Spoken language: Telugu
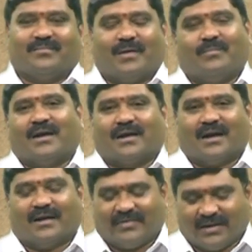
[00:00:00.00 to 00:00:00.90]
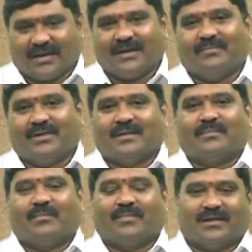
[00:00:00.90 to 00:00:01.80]
పాప మాకు వెండి కడి ఏం పెడితే
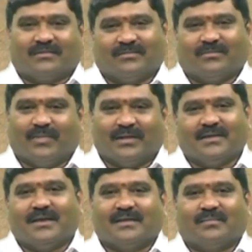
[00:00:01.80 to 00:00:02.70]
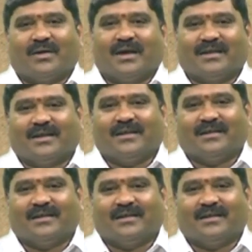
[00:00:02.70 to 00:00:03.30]
పాప ఆయనకు బందీయే తప్ప ఆయనే